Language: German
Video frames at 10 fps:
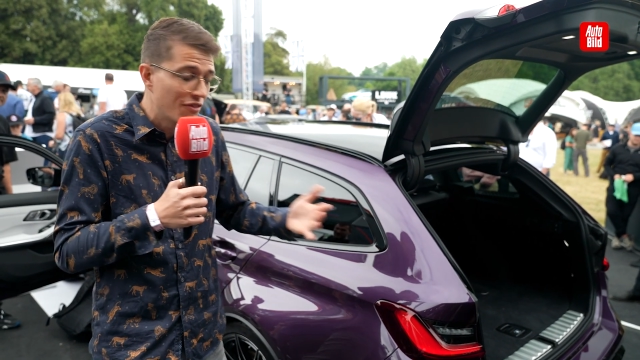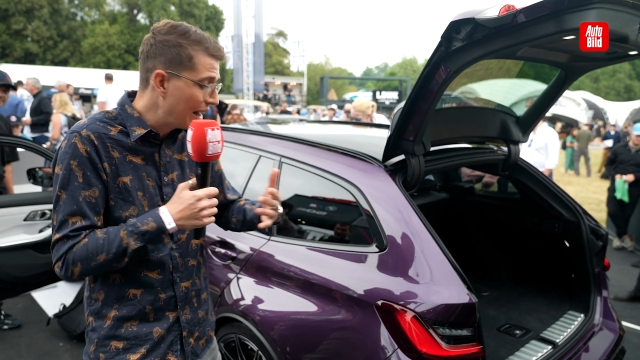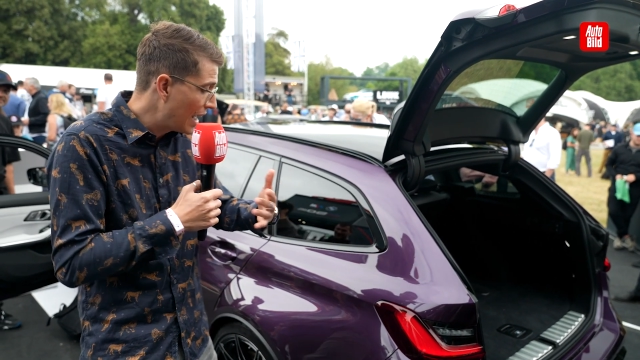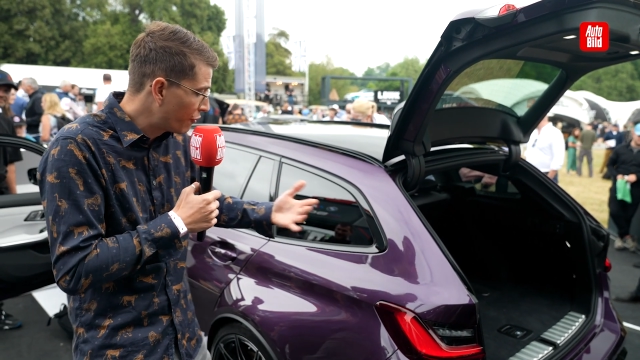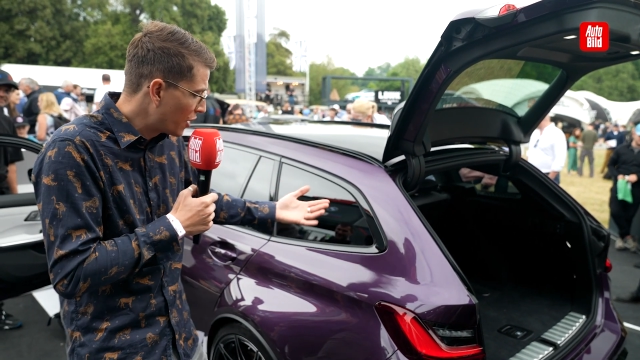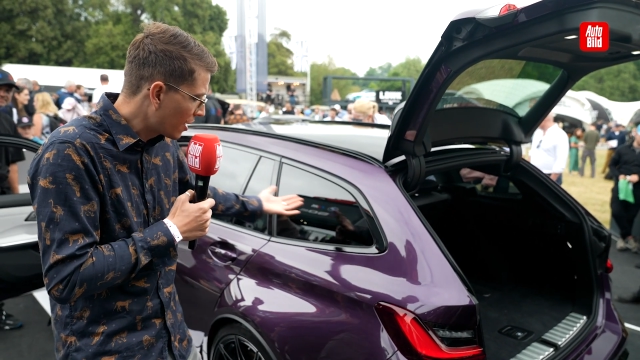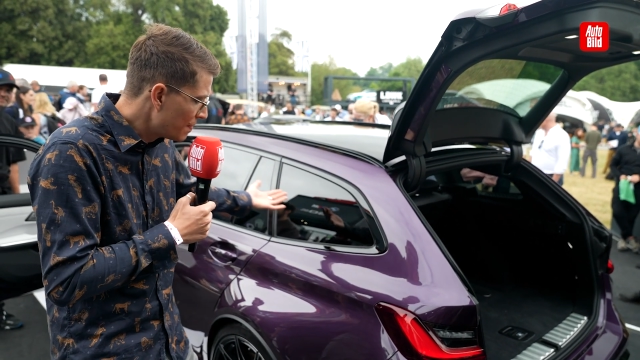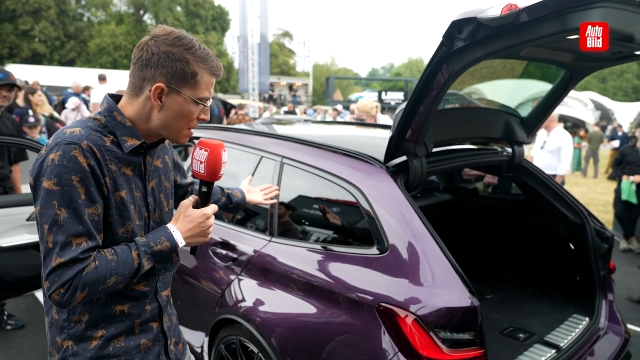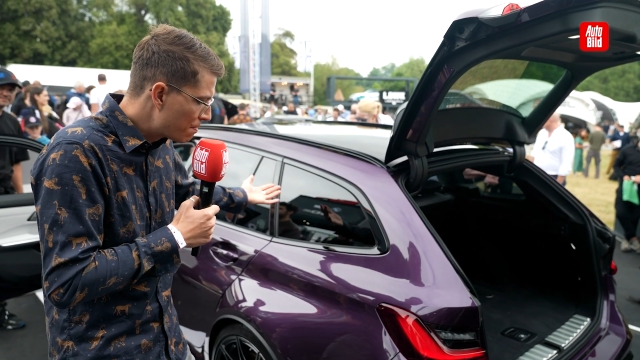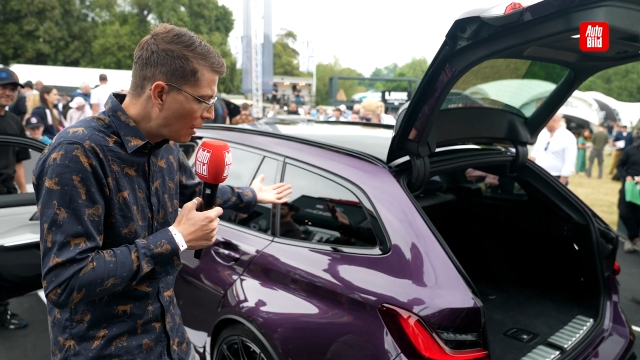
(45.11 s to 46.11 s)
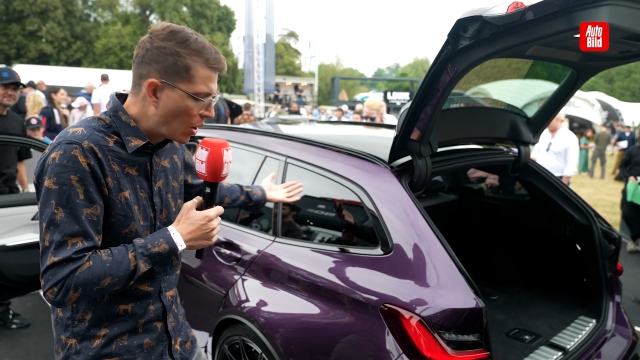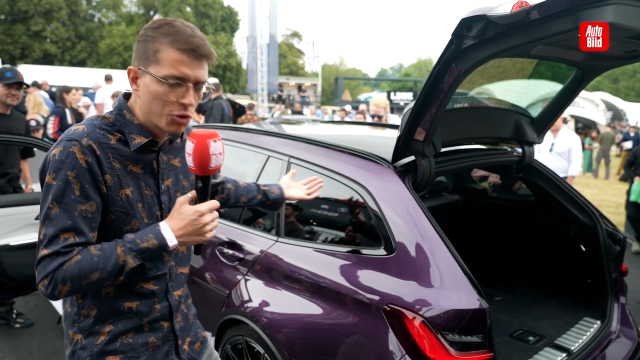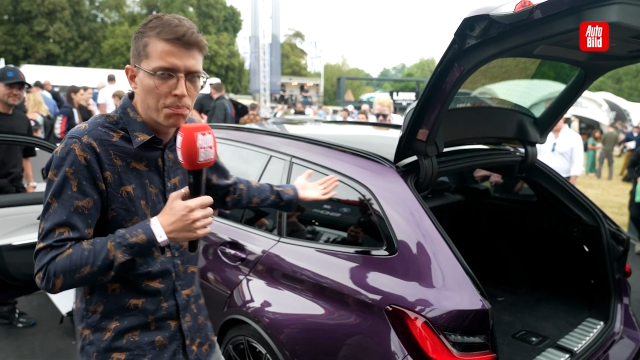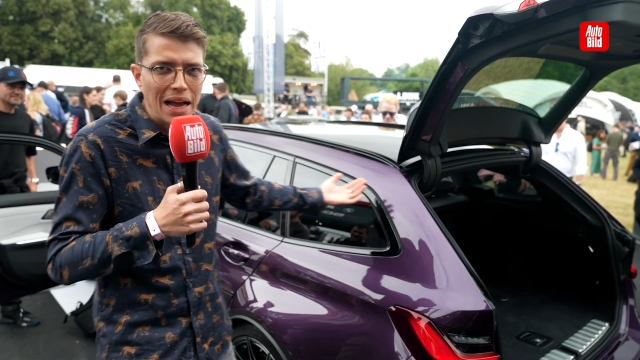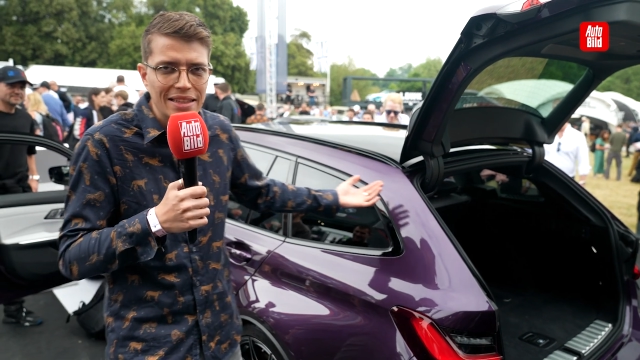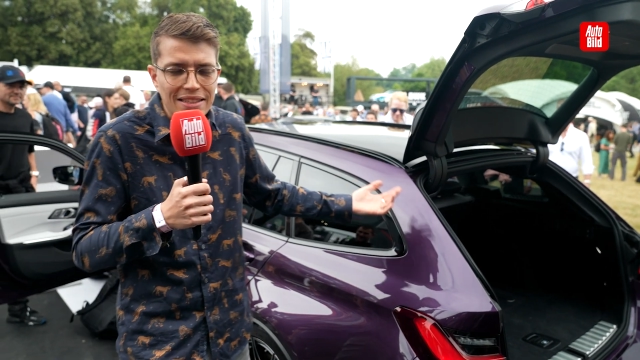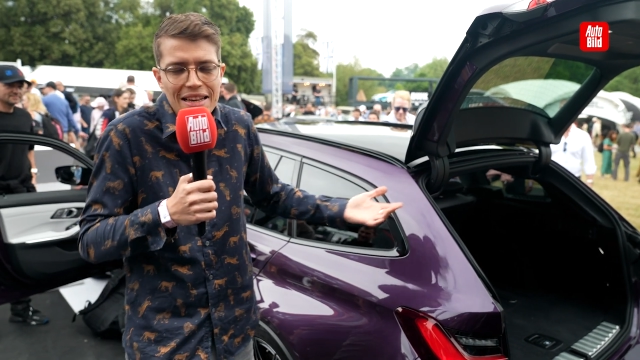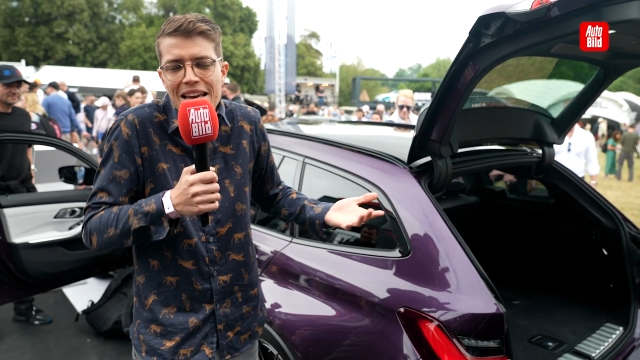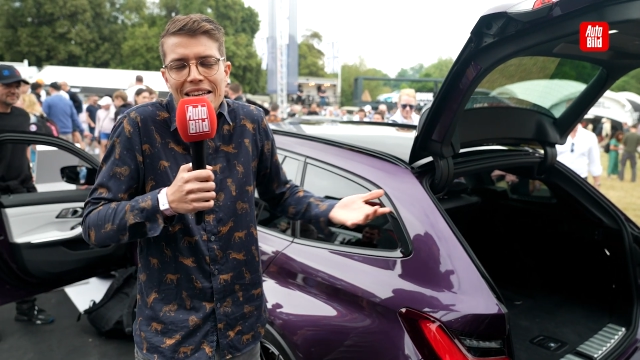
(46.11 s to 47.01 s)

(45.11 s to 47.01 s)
weil einfach Power und Platz